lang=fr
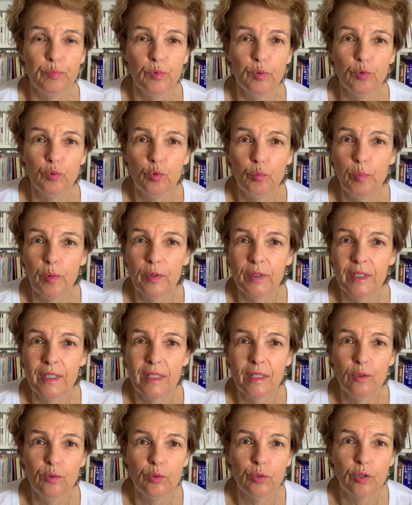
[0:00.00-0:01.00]
tout
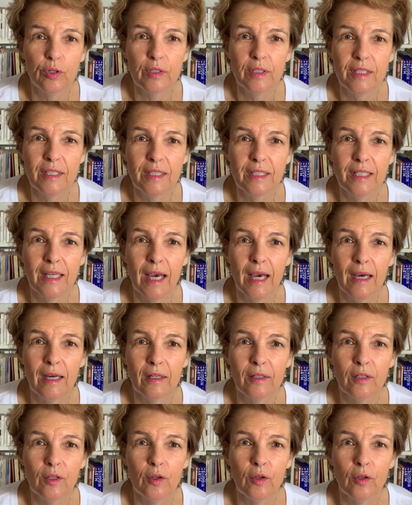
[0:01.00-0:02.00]
petit, du quotidien,
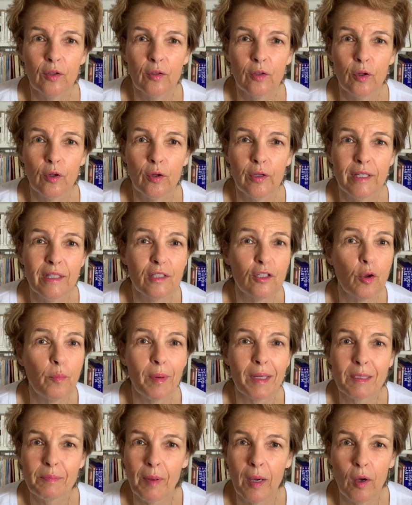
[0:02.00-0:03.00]
de, il ne se
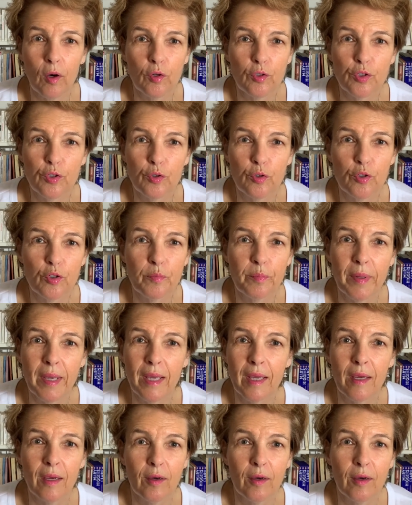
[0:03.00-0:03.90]
passe pas grand-chose, mais,